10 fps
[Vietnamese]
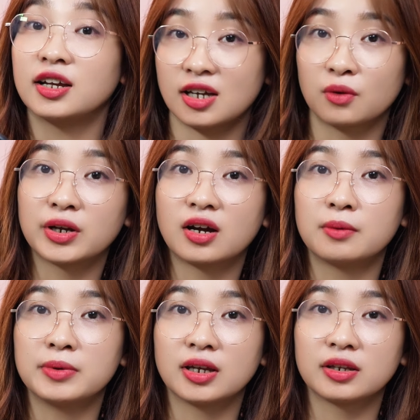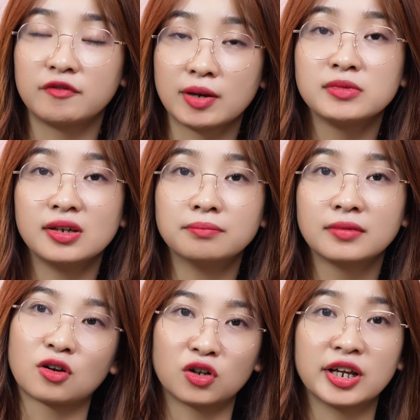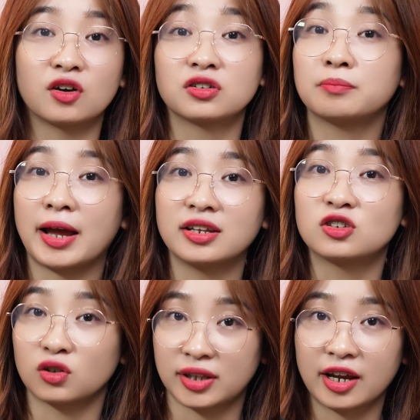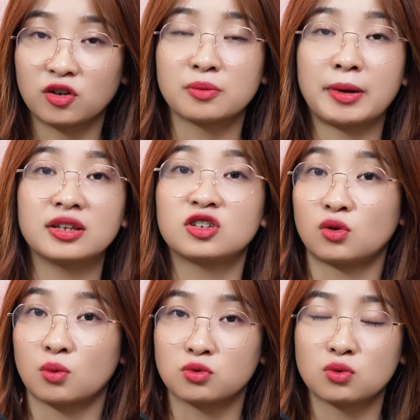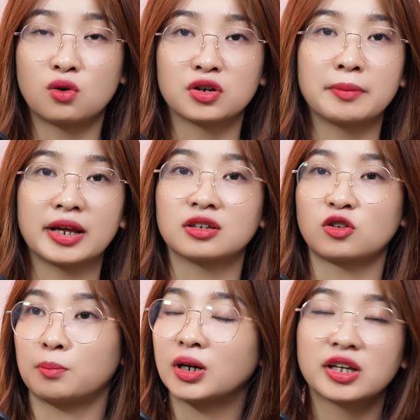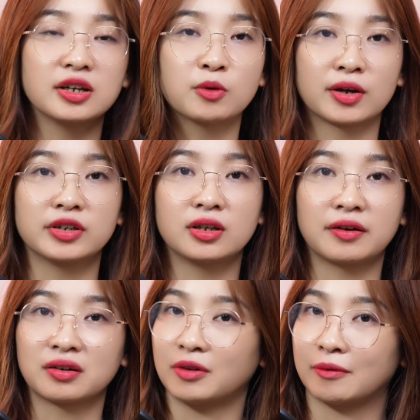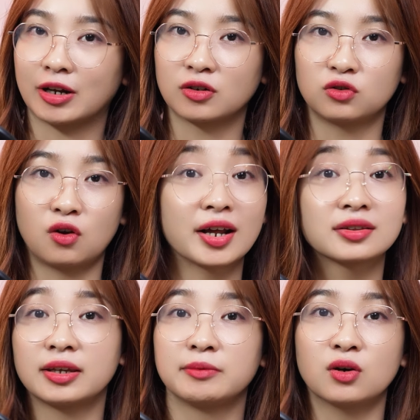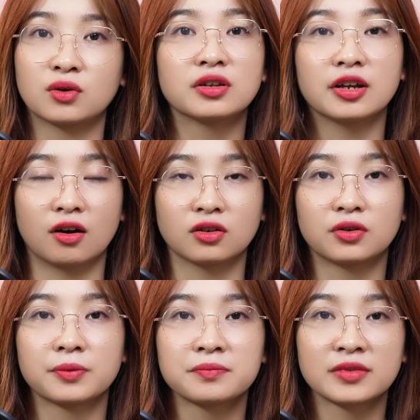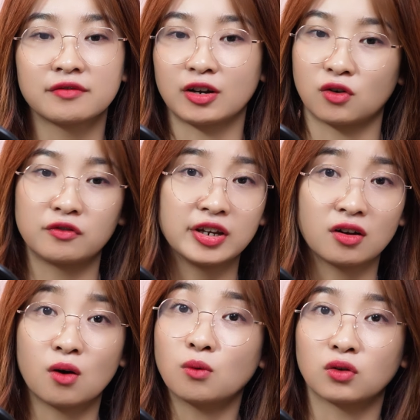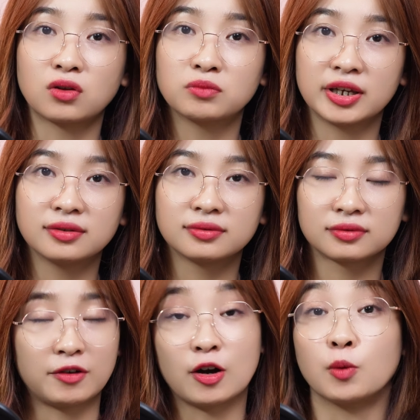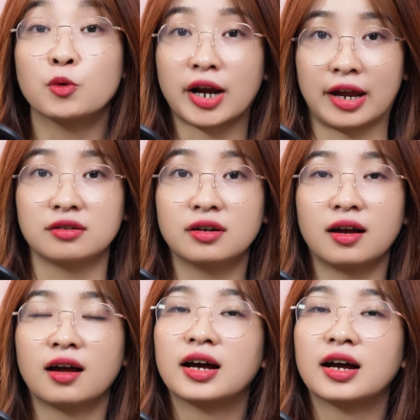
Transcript: gây ra nguy cơ bị viêm nhiễm có thể có những bé thì cho tay có những bé thì cho đồng xu có những bé thì cho bất kỳ một cái gì đó mà nó đang tìm hiểu cơ thể nó thôi và nó vì nó không có thông tin và có một cái nữa là